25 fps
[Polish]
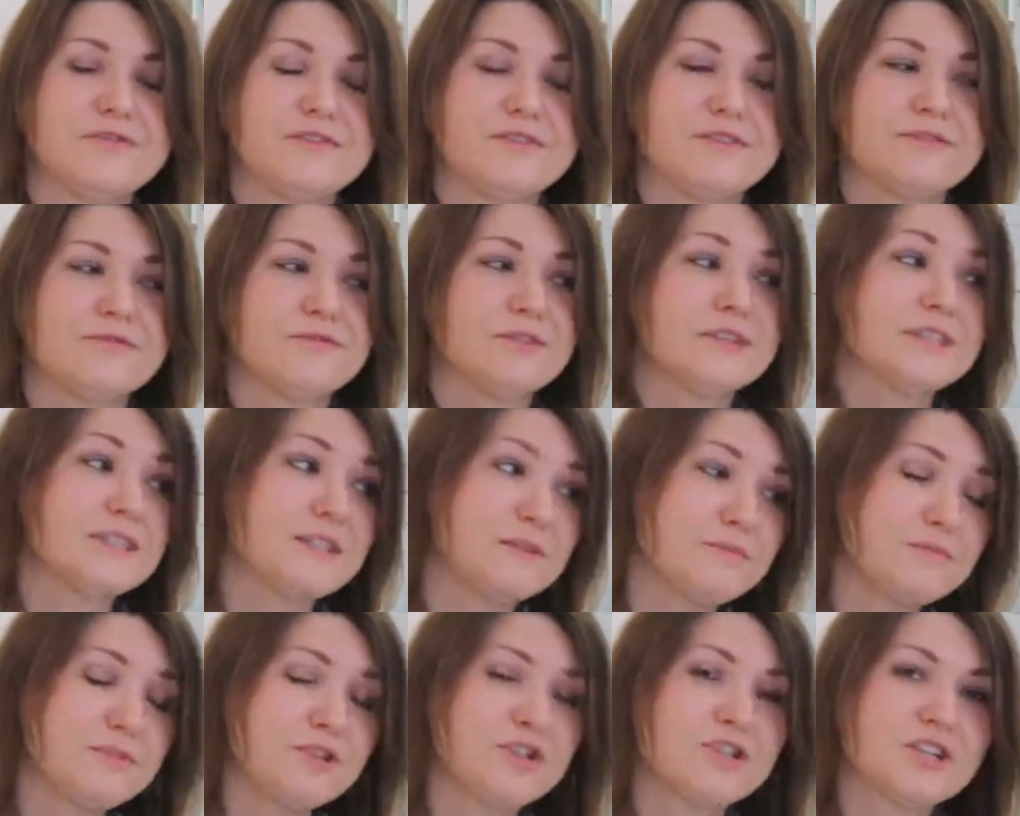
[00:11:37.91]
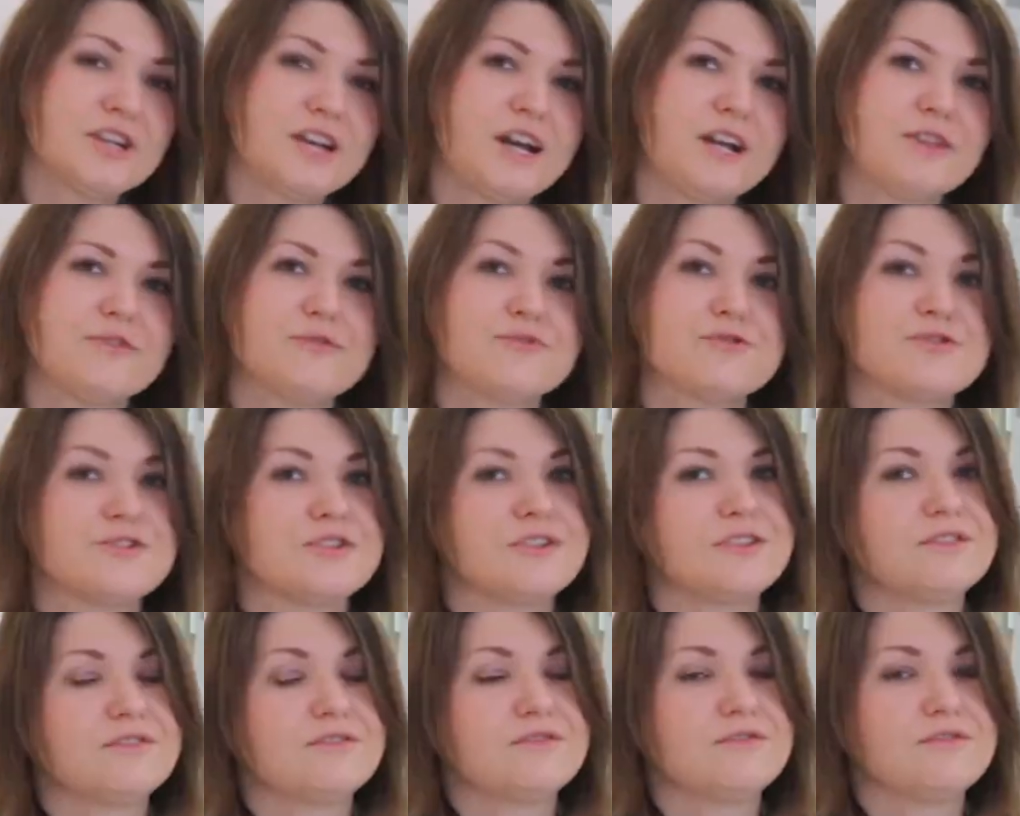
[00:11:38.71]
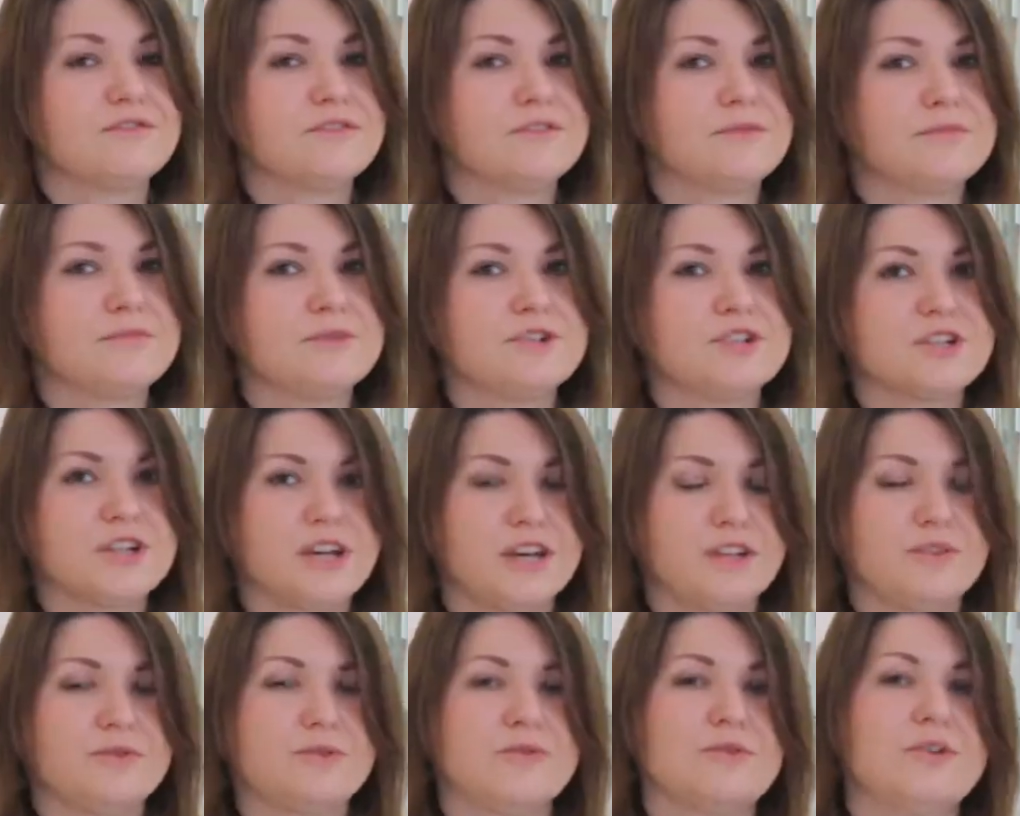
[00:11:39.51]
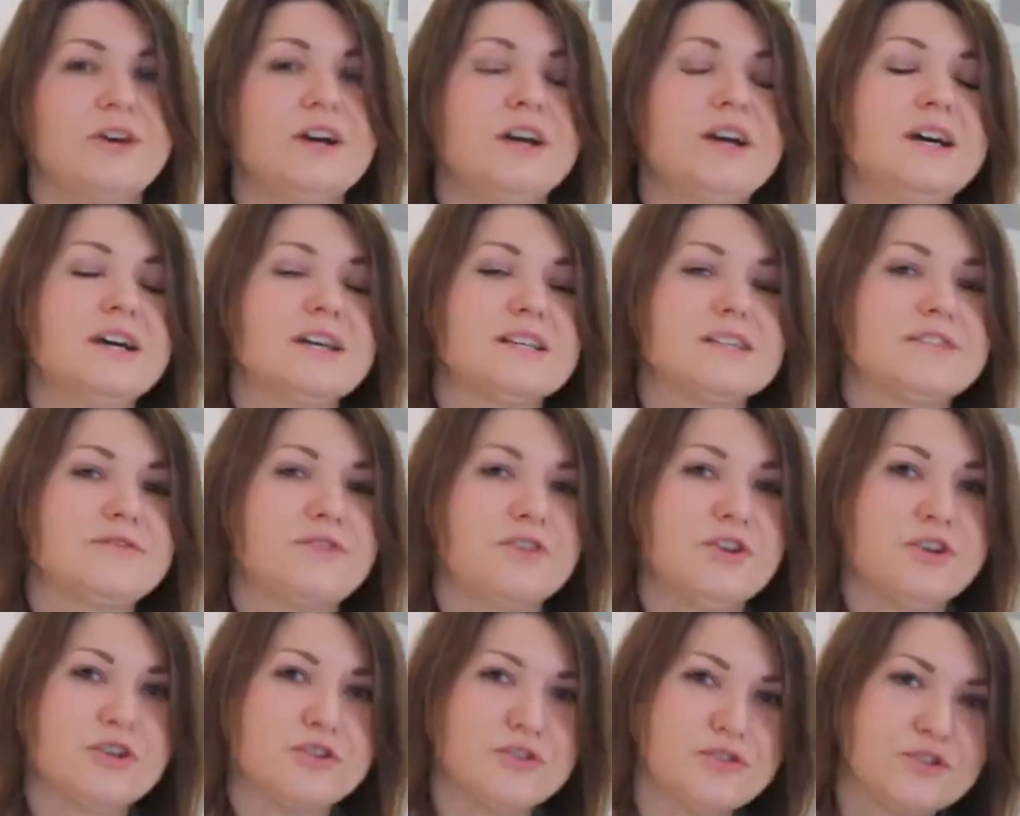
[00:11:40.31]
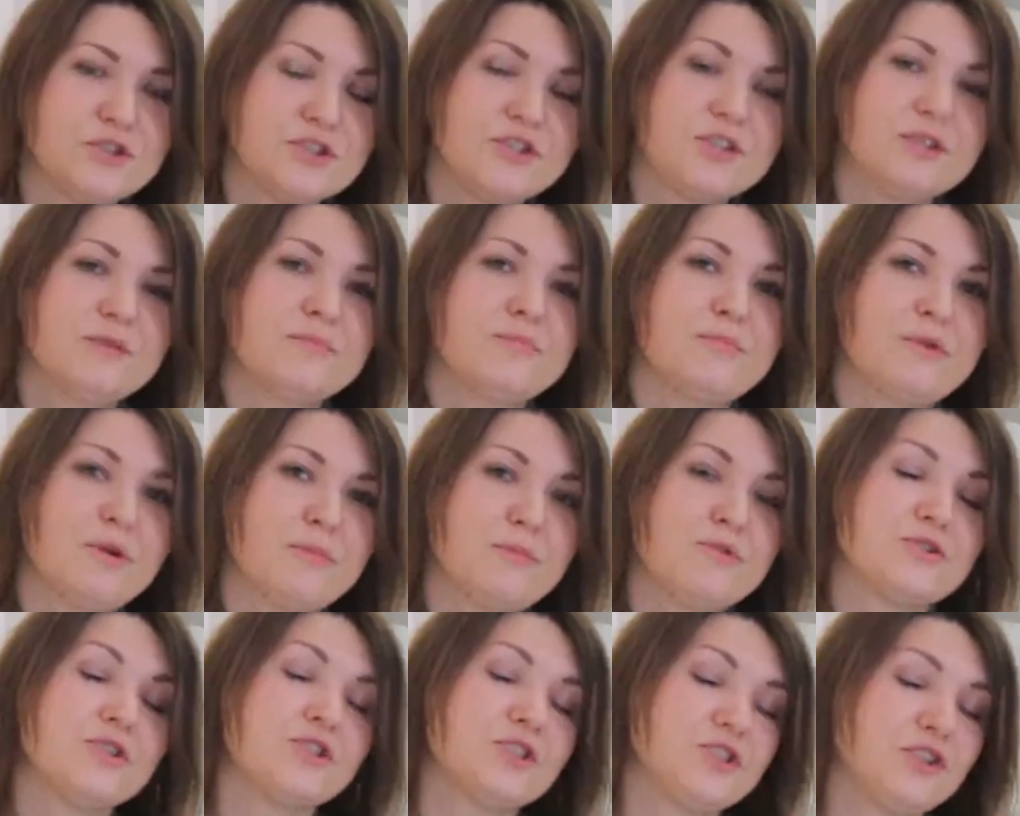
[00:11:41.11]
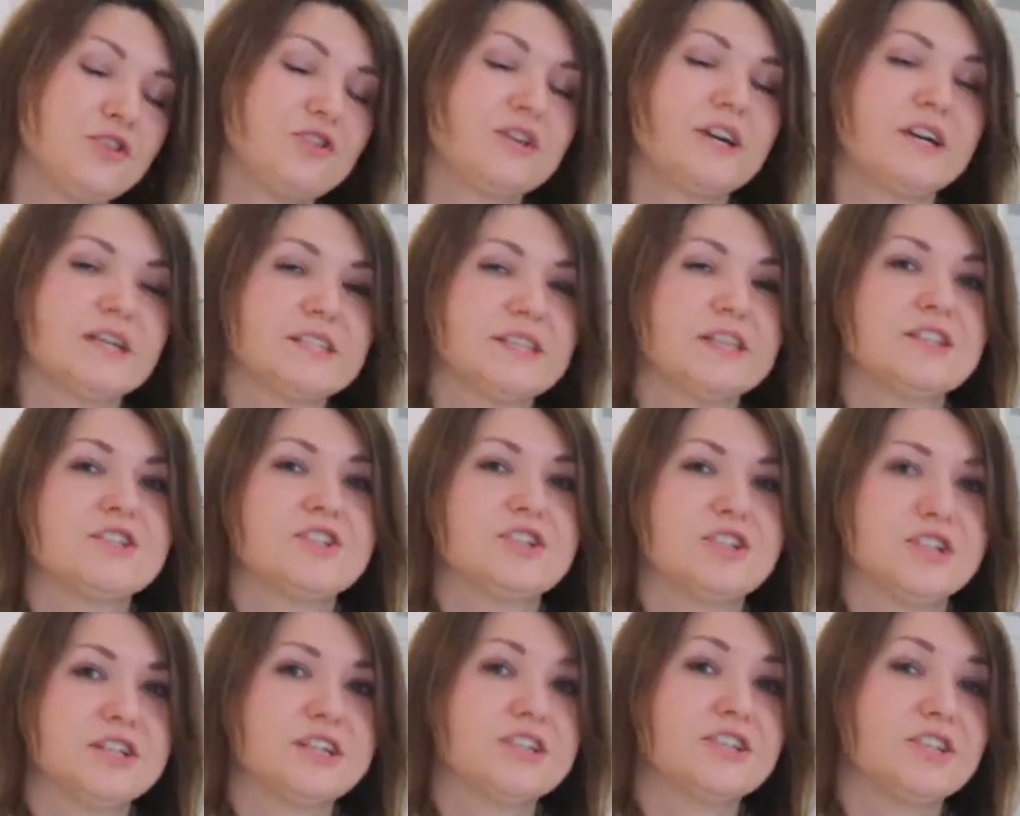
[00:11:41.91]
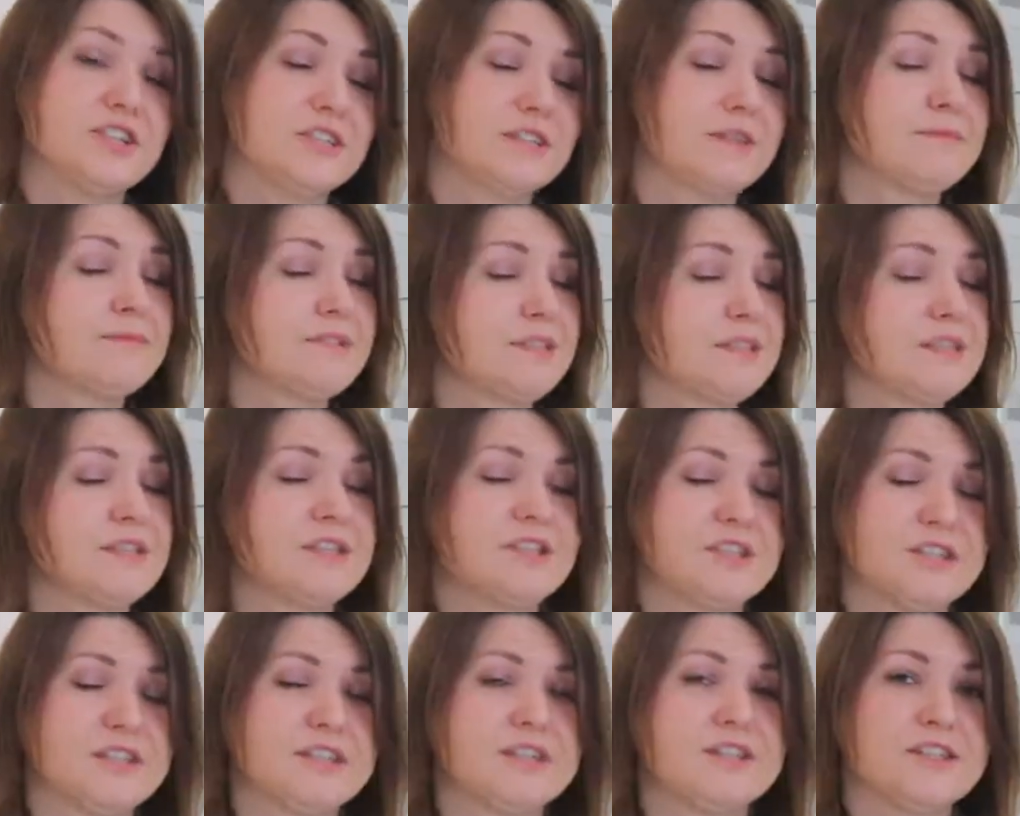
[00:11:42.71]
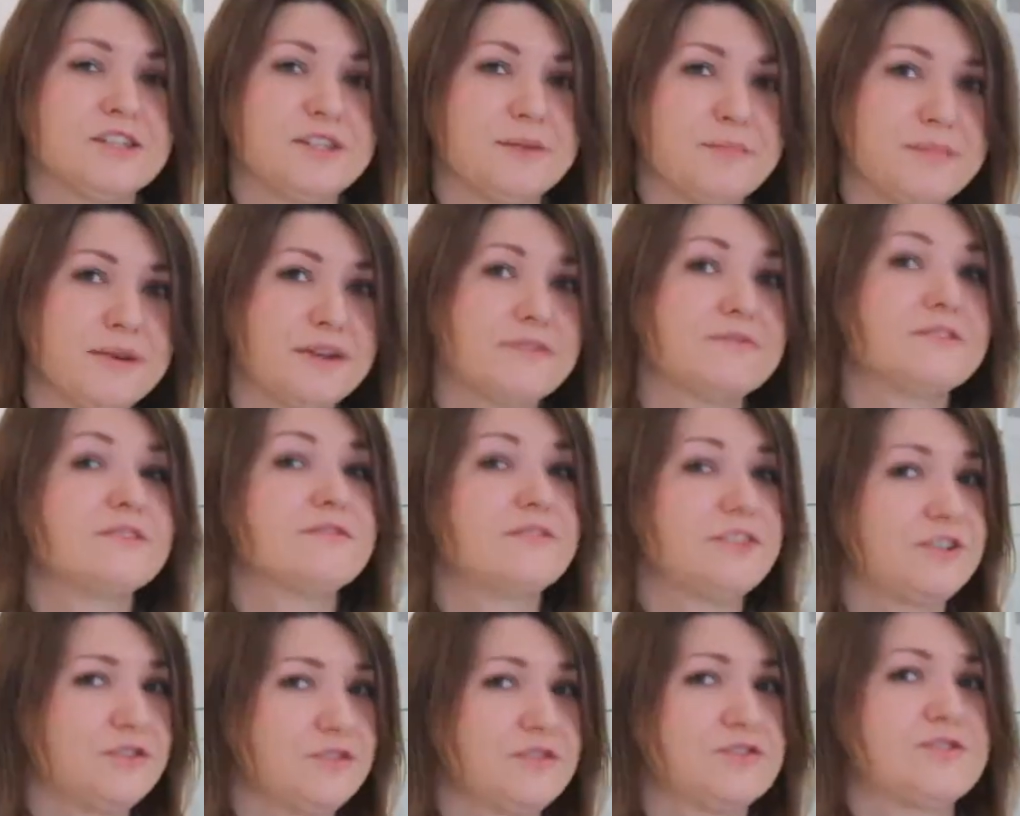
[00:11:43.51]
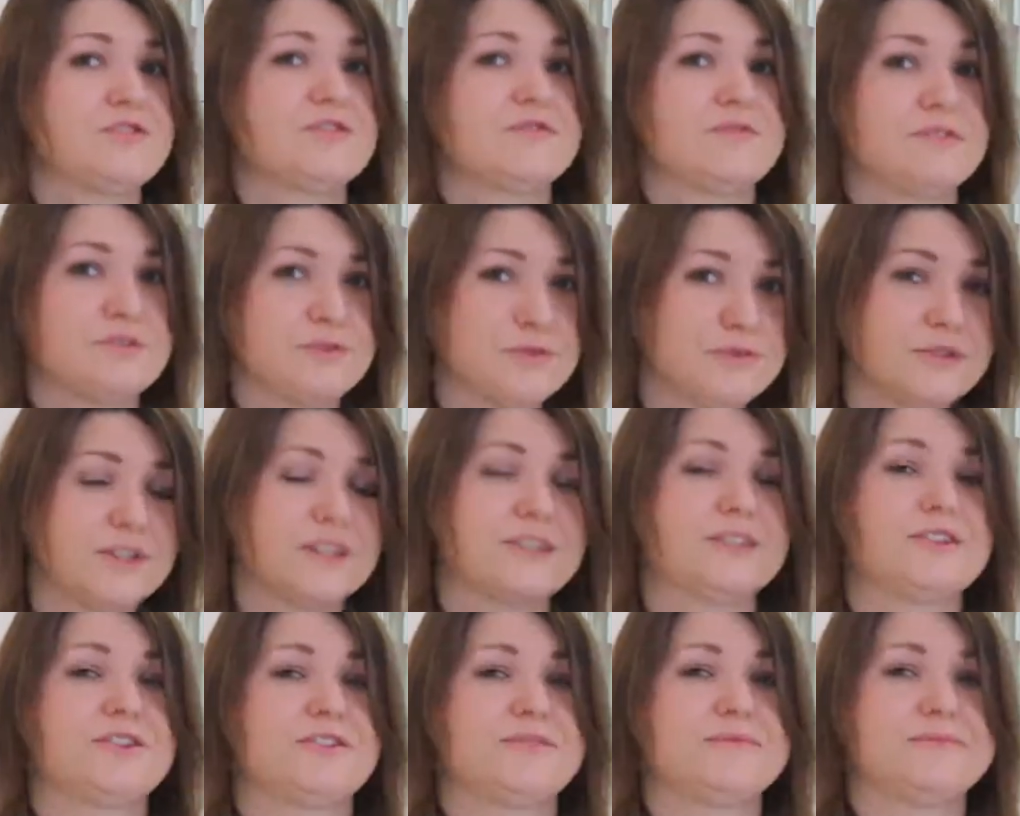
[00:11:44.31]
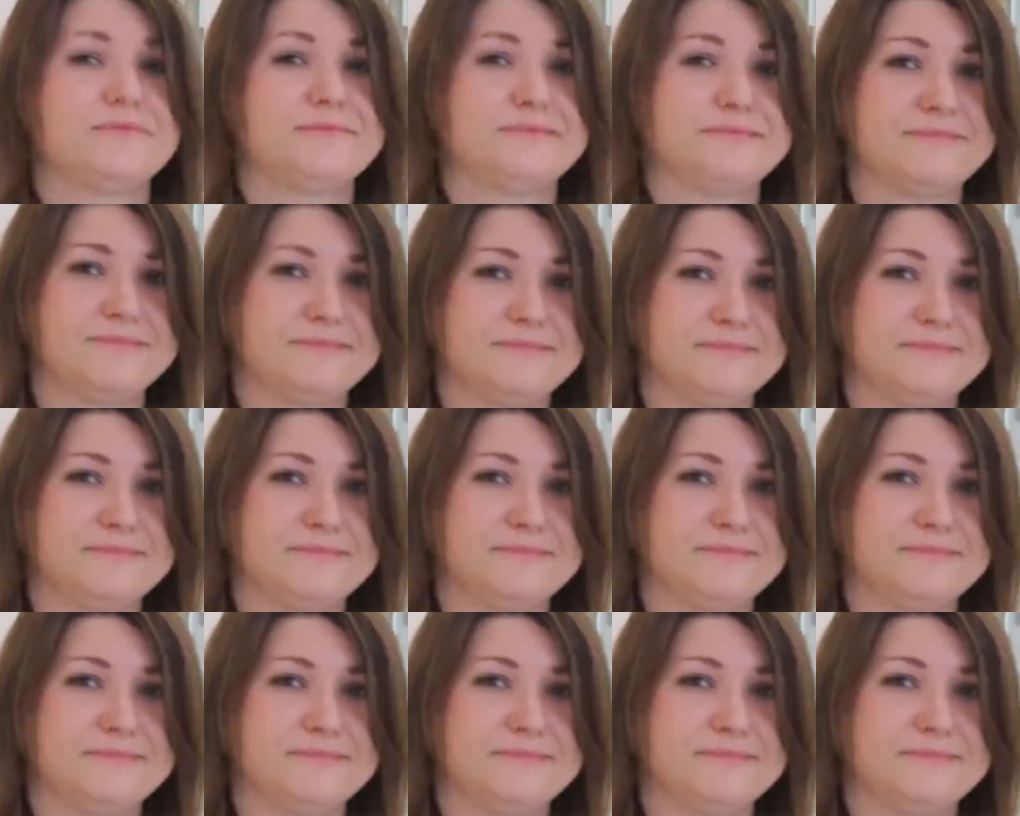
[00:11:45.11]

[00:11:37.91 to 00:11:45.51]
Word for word: w własnym mieszkaniu czy w mieszkaniu swojej rodziny, bo może się okazać, że gdzieś tam znajdzie się jakieś naprawdę wartościowe cudeńko.